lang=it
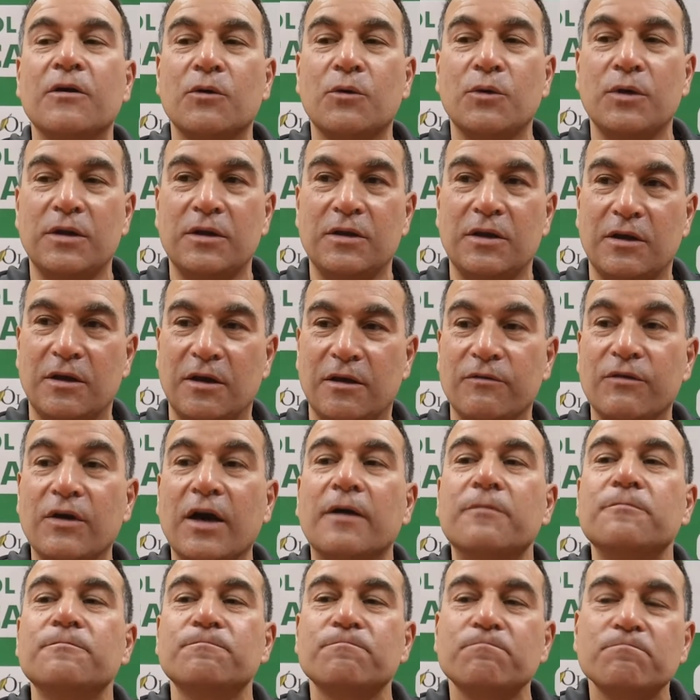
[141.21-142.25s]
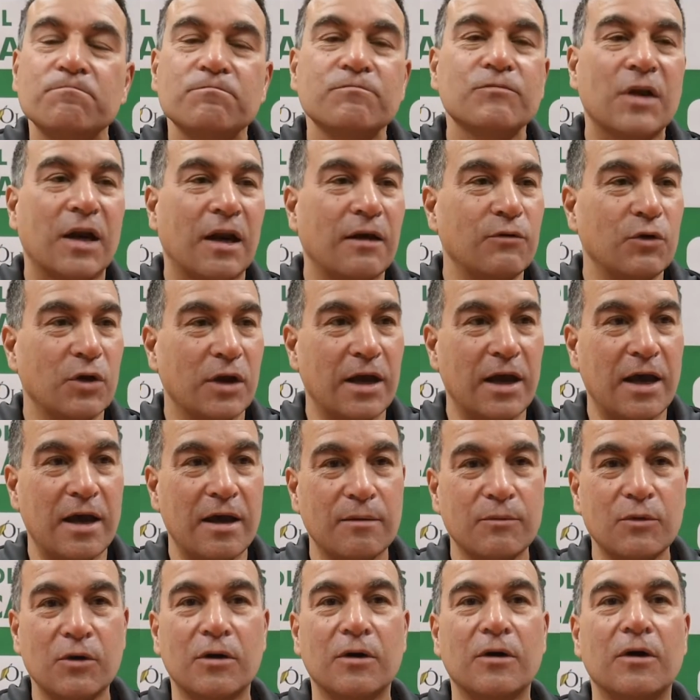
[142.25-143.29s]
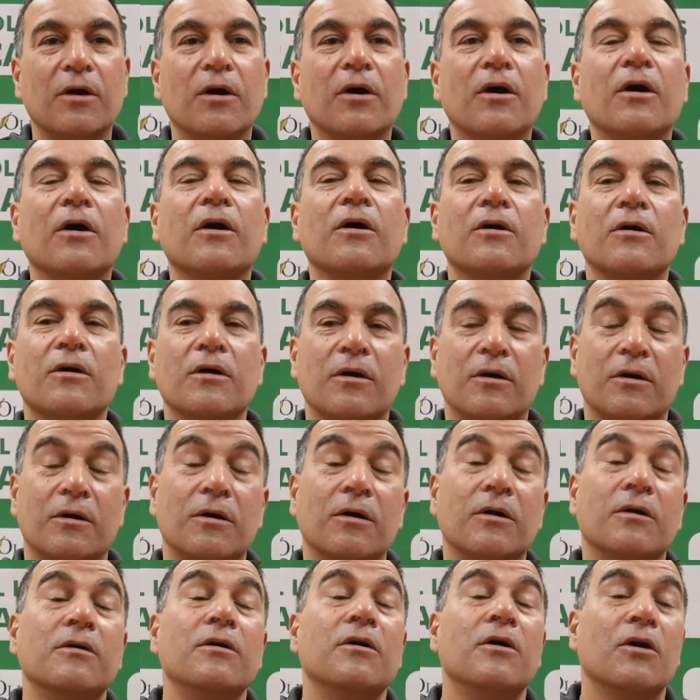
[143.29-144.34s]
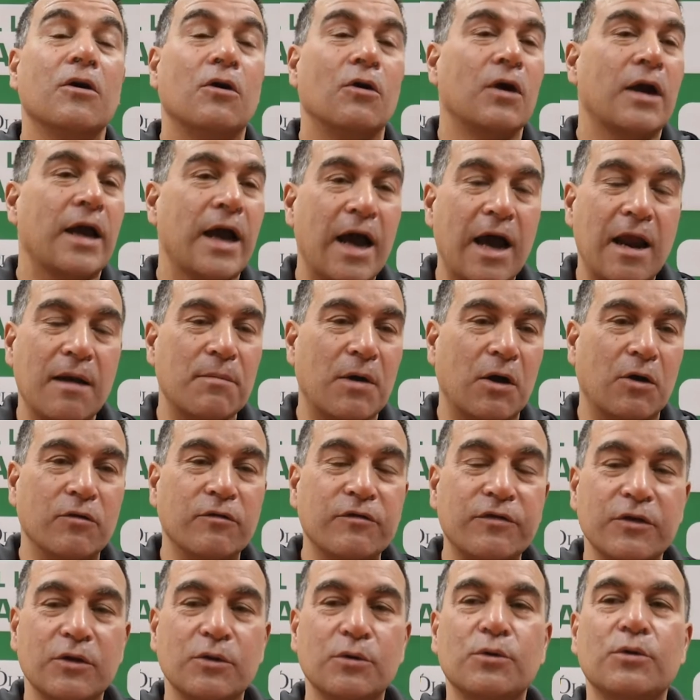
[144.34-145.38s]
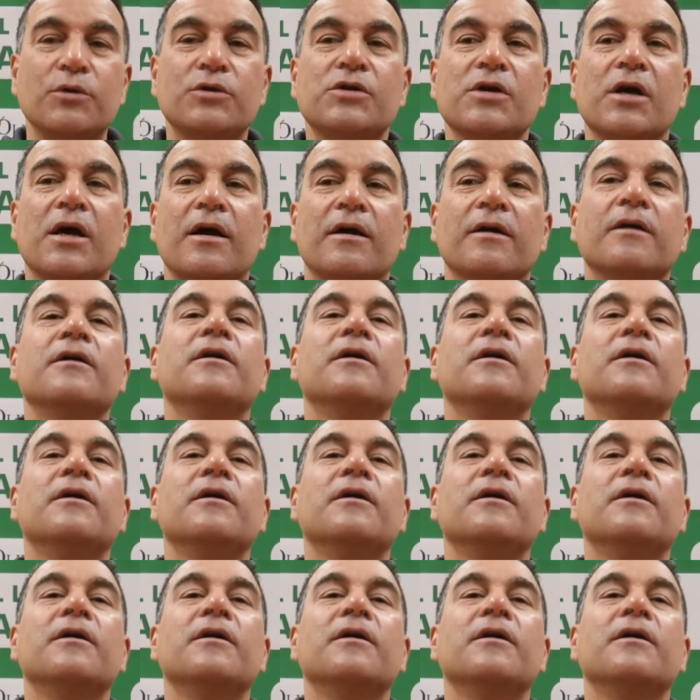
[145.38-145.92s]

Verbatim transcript: Quindi via, lavoriamo con, con calma, con fiducia